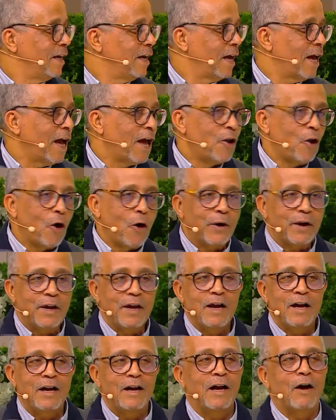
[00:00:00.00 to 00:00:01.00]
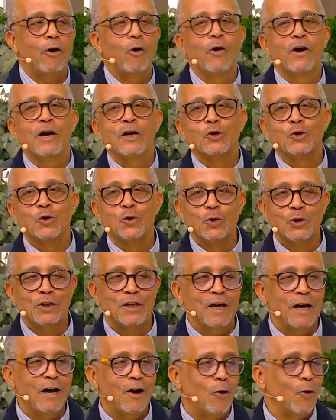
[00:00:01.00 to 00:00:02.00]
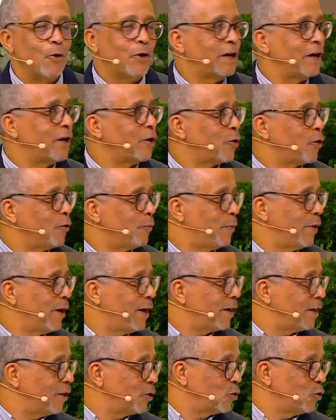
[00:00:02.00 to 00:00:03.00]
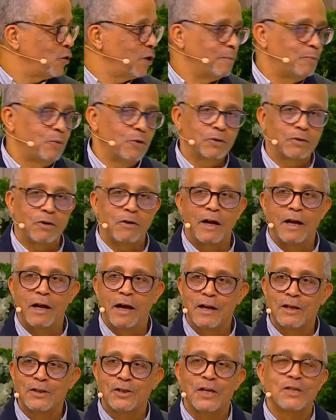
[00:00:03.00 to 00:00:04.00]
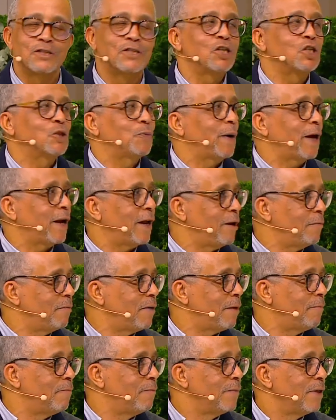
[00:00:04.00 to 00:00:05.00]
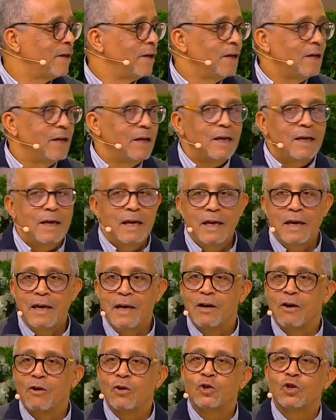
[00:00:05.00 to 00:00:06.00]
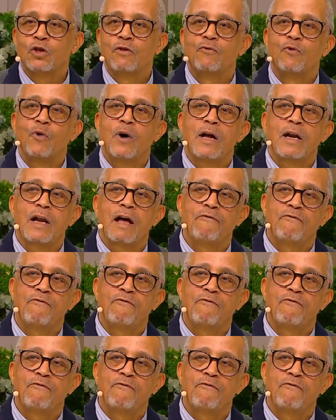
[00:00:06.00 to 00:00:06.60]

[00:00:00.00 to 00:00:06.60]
Elles n'ont rien, aucun soutien, aucun repère et tout, et pourtant elles existent par elles-mêmes. Et quand je vois la